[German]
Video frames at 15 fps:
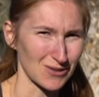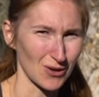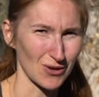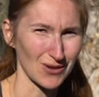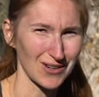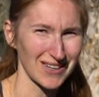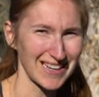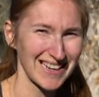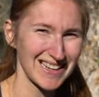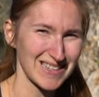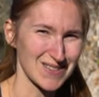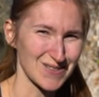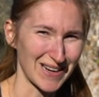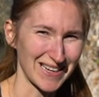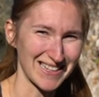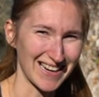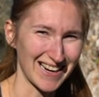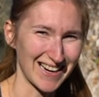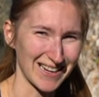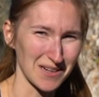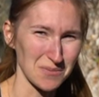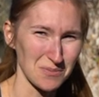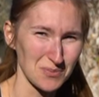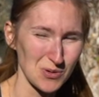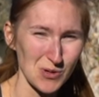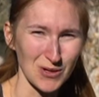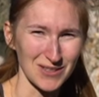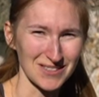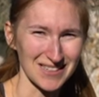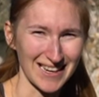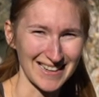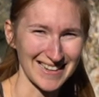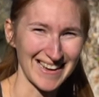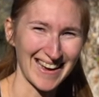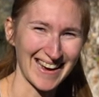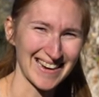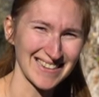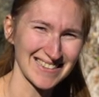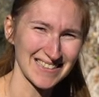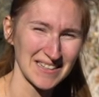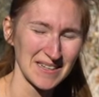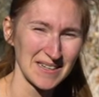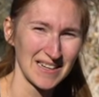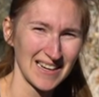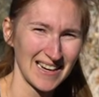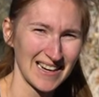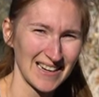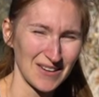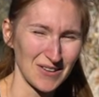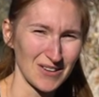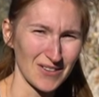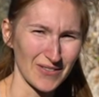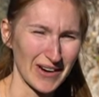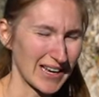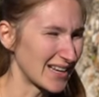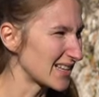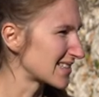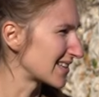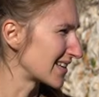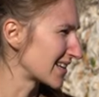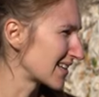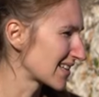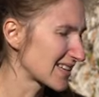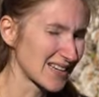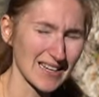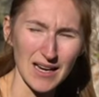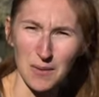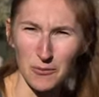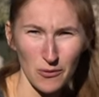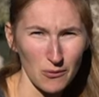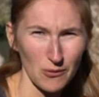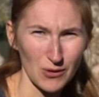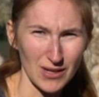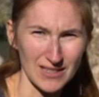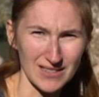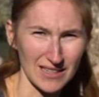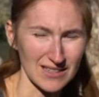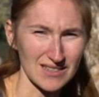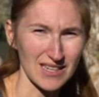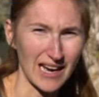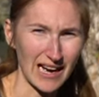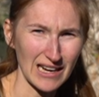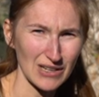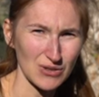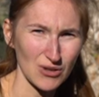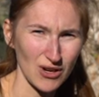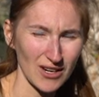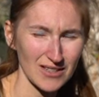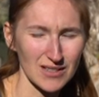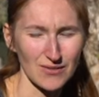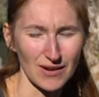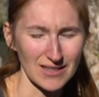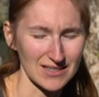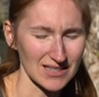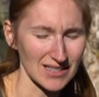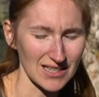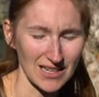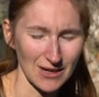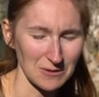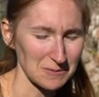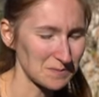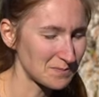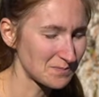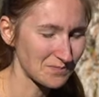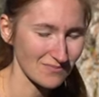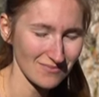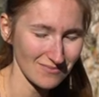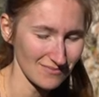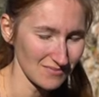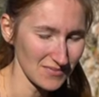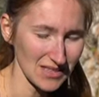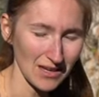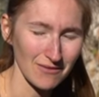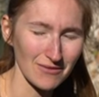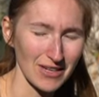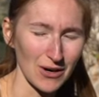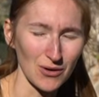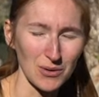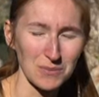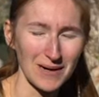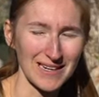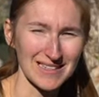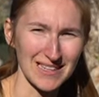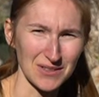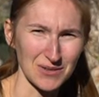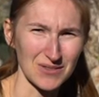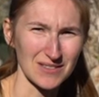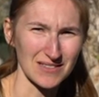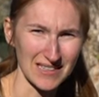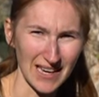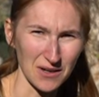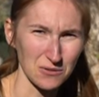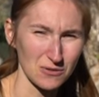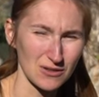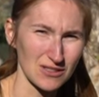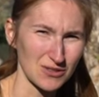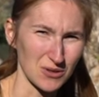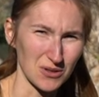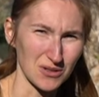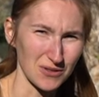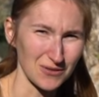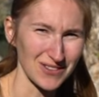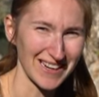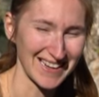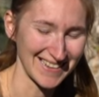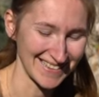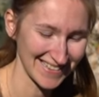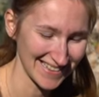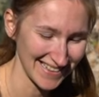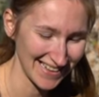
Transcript: noch zwei Tage Pylos drangehängt und waren letztendlich, ich glaube, fünf oder sechs Tage dort, ich weiß nicht genau wie auch immer, es hat uns sehr gut dort gefallen.